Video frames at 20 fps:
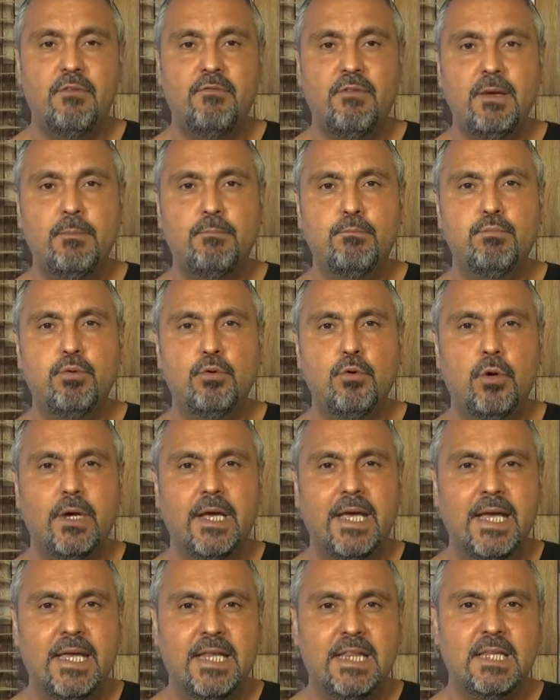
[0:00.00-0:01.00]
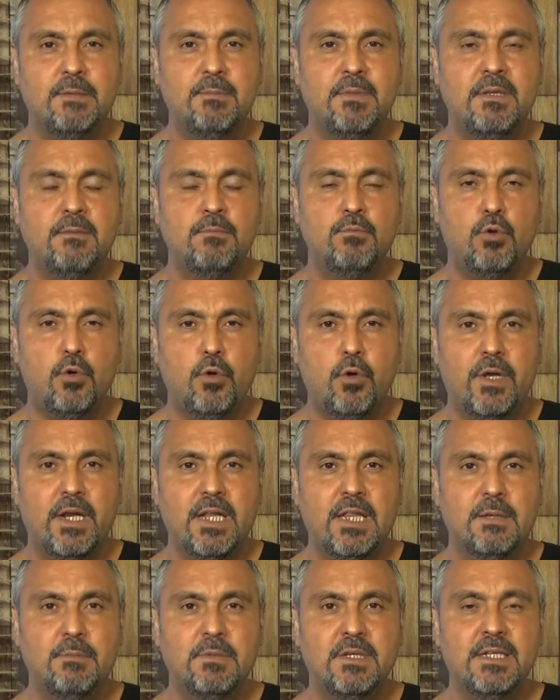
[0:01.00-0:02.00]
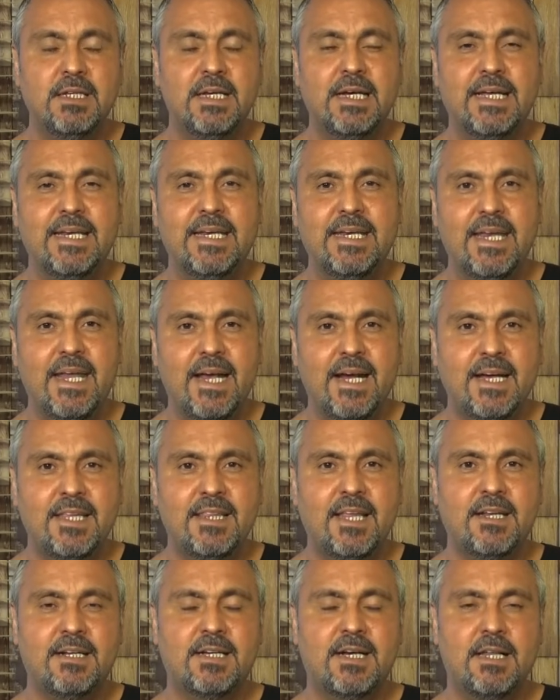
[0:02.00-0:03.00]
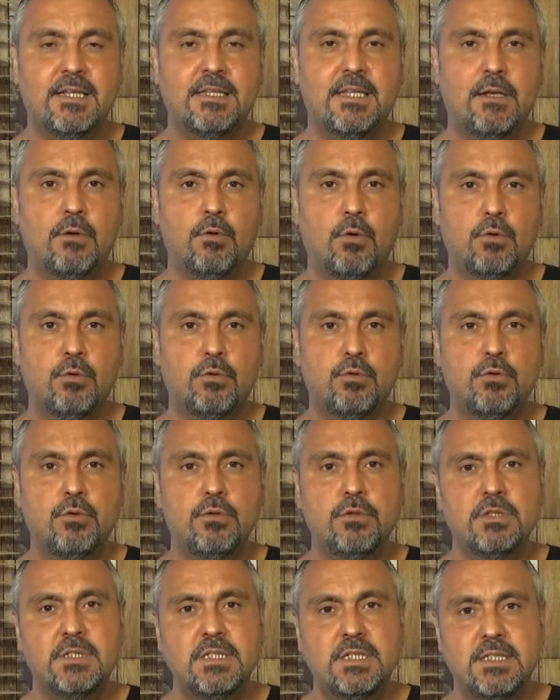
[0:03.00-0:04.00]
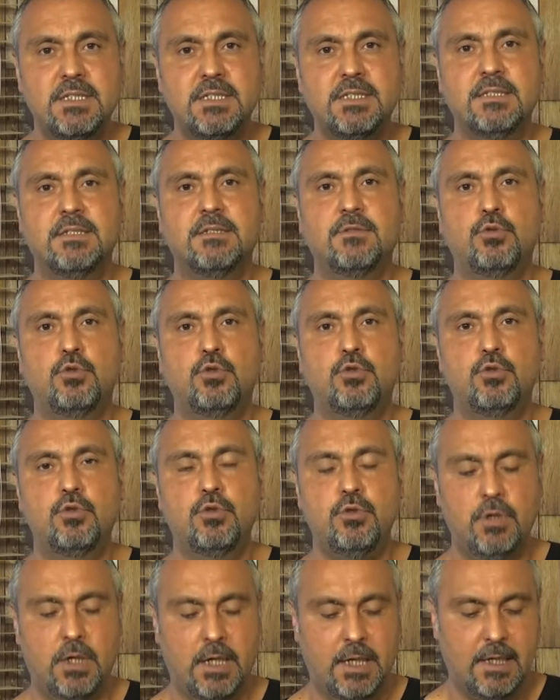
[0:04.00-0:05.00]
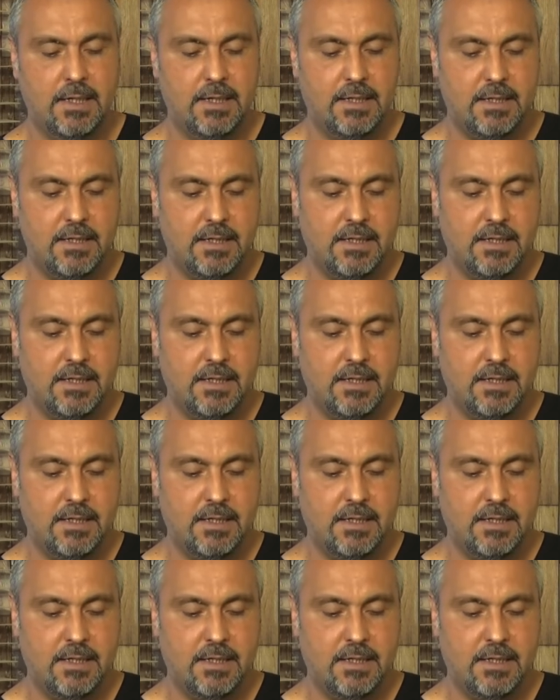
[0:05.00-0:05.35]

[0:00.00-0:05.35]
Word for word: ve bu eğitimin bu öğretimin ne kadar kaliteli olduğunu siz düşünün e,